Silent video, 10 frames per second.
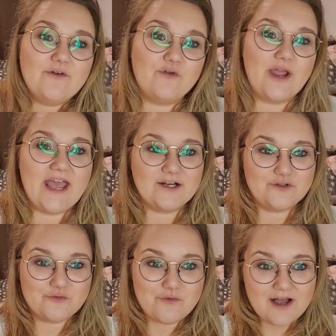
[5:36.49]
Woher
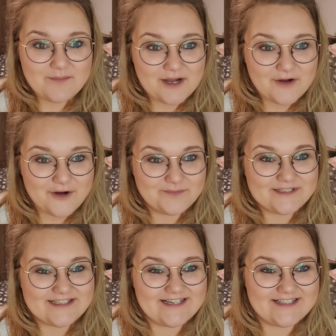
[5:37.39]
du aber
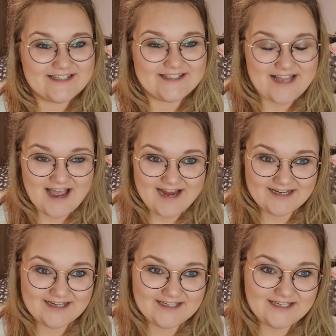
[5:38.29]
kommst, das ist
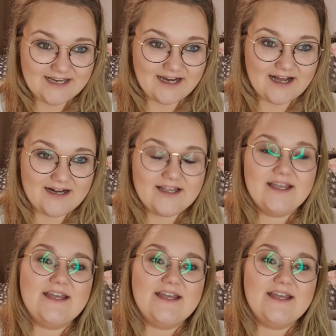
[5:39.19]
eigentlich egal,